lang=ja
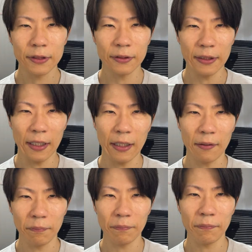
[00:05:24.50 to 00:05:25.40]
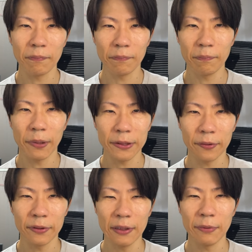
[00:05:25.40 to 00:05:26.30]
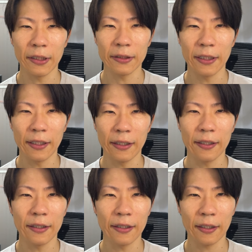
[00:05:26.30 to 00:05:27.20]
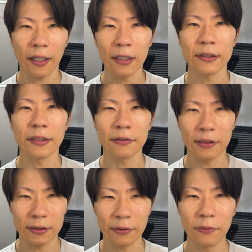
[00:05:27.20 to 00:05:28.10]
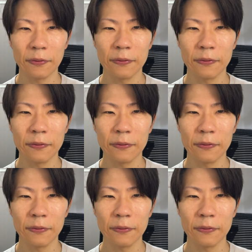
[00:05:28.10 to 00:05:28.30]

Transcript: 机でパソコンに向かって書いてるんですよ。